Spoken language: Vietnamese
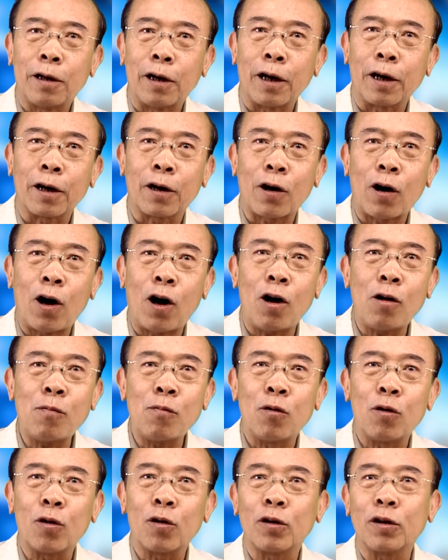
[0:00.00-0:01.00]
hề có
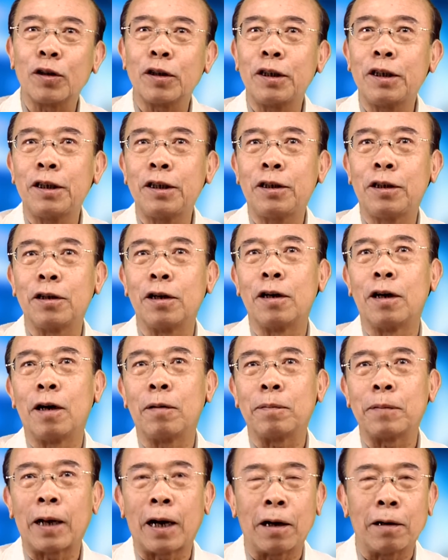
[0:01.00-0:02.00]
một cái trường
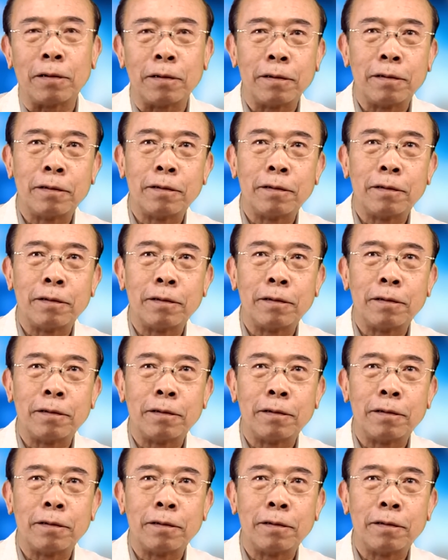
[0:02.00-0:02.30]
hợp nào